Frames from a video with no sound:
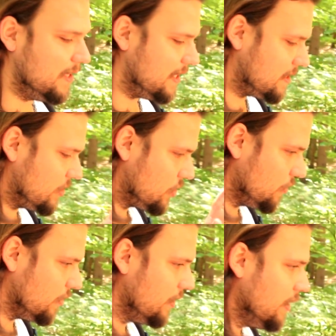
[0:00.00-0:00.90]
weil das ist
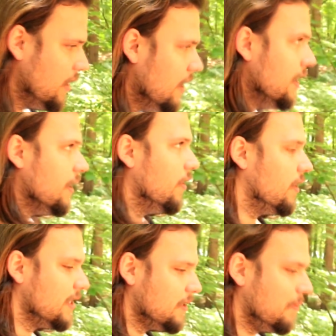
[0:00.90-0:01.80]
schon ein
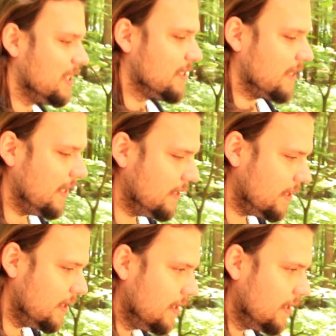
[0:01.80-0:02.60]
ordentlicher Batzen Geld.